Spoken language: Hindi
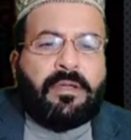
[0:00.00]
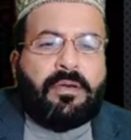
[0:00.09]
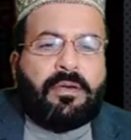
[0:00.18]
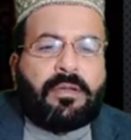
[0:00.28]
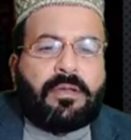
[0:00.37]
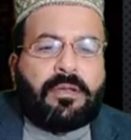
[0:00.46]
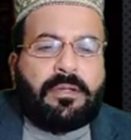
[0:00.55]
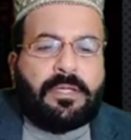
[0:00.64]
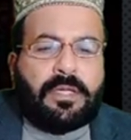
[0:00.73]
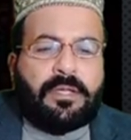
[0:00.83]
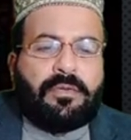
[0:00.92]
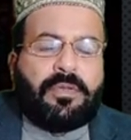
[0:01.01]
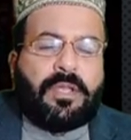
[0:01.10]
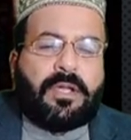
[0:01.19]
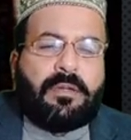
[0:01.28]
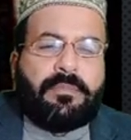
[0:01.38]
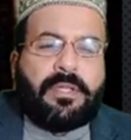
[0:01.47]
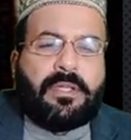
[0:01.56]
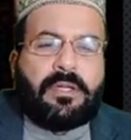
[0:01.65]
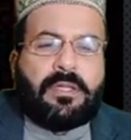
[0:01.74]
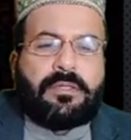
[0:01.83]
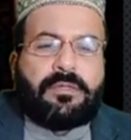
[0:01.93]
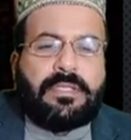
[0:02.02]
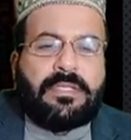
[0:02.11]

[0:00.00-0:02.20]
और डर हो नाकामी का तो